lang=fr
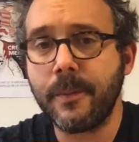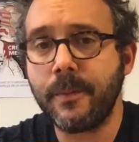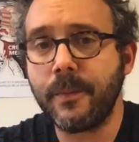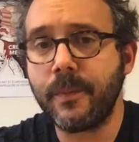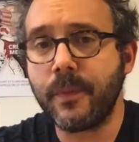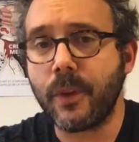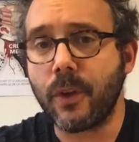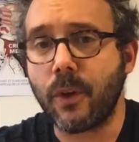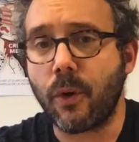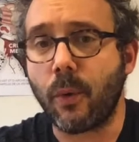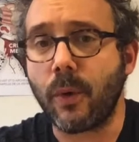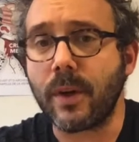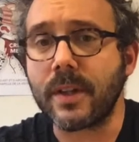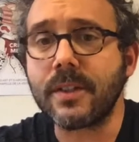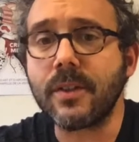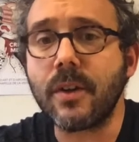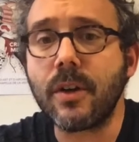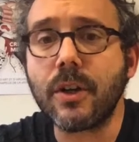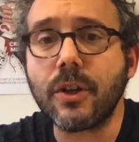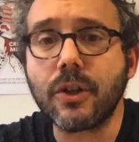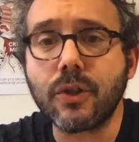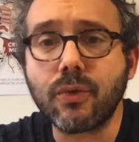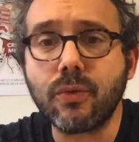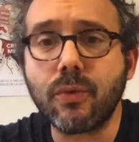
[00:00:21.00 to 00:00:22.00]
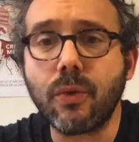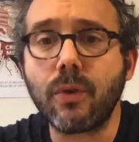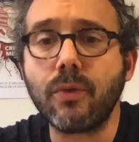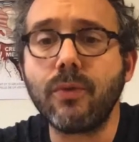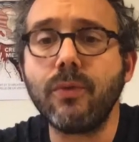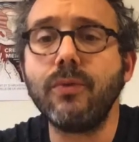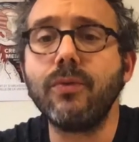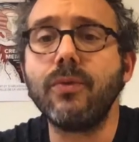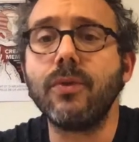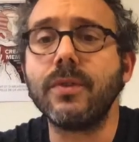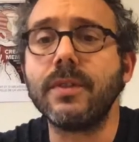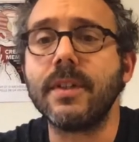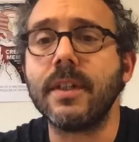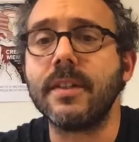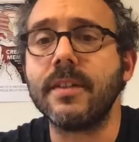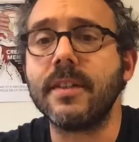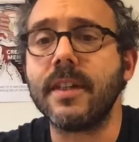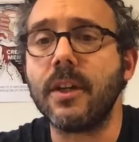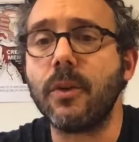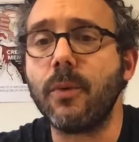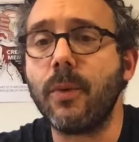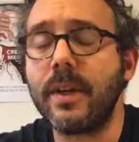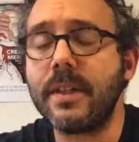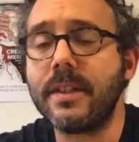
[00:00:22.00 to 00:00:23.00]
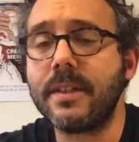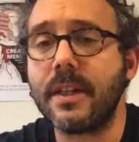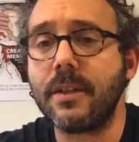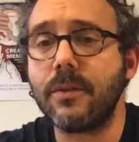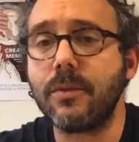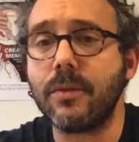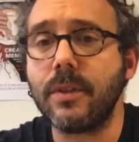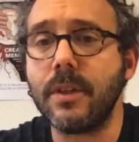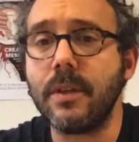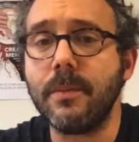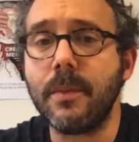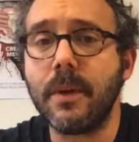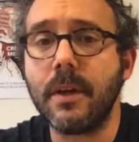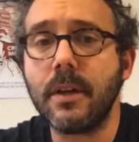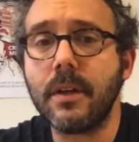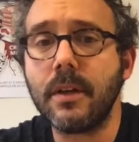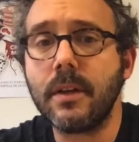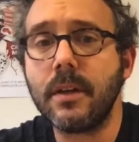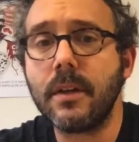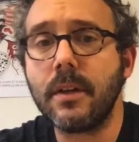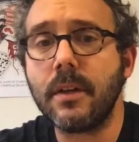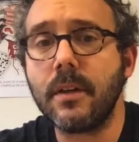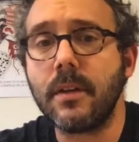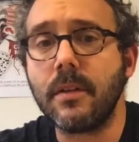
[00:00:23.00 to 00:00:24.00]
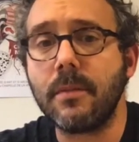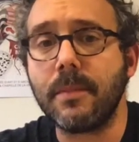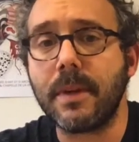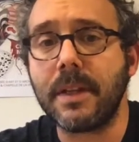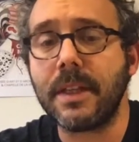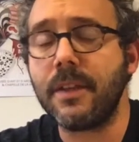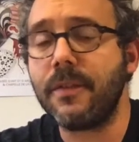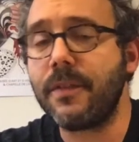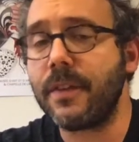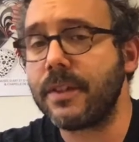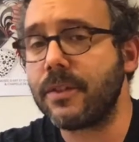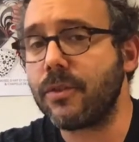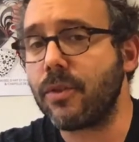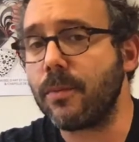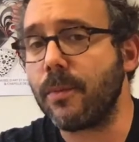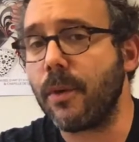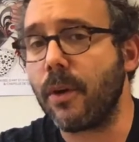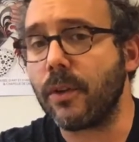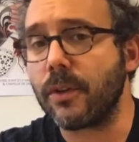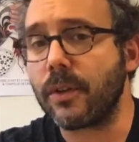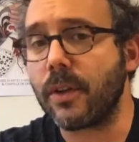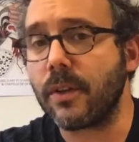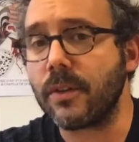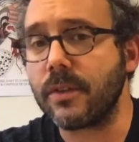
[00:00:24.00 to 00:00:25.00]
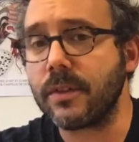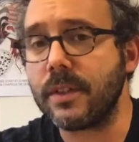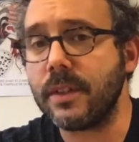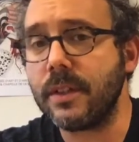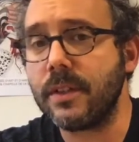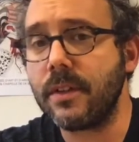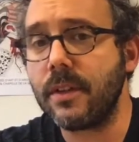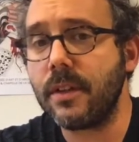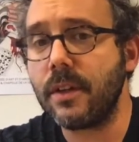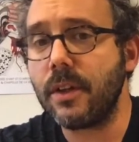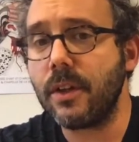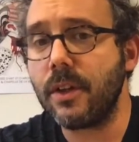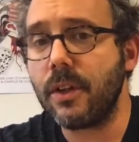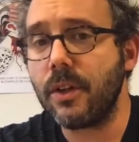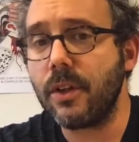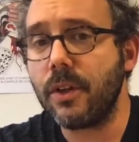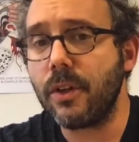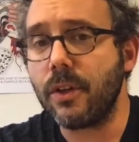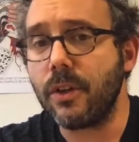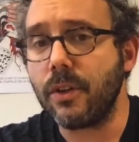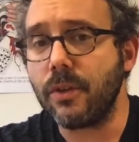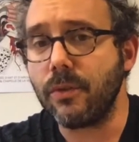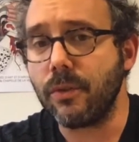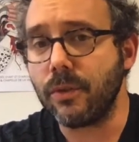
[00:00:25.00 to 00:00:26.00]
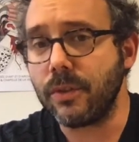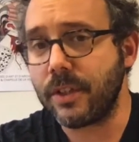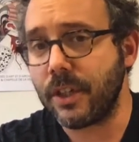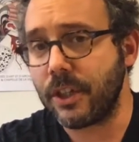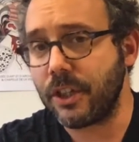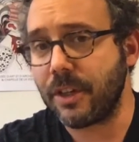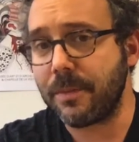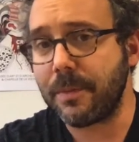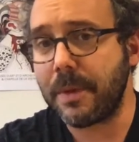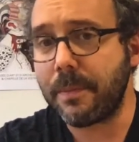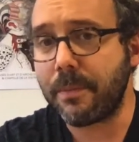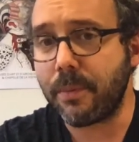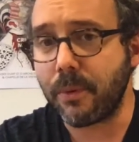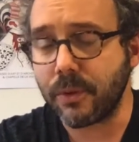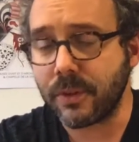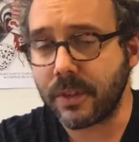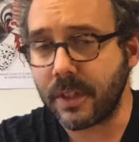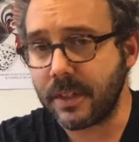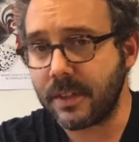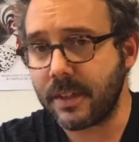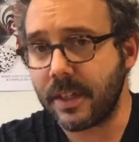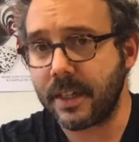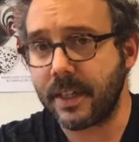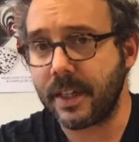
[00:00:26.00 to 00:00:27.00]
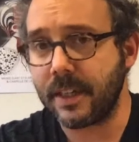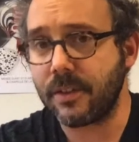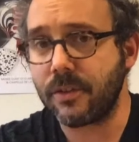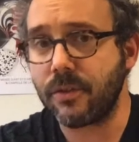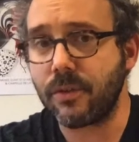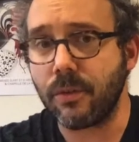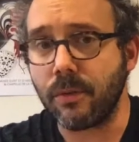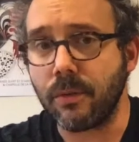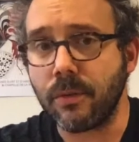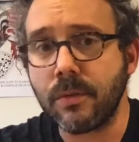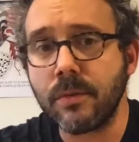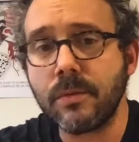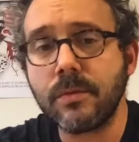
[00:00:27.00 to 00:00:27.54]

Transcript: croisant un jour l'une de ces silhouettes anonymes, manifestement en transit, ne s'est jamais posé ces questions.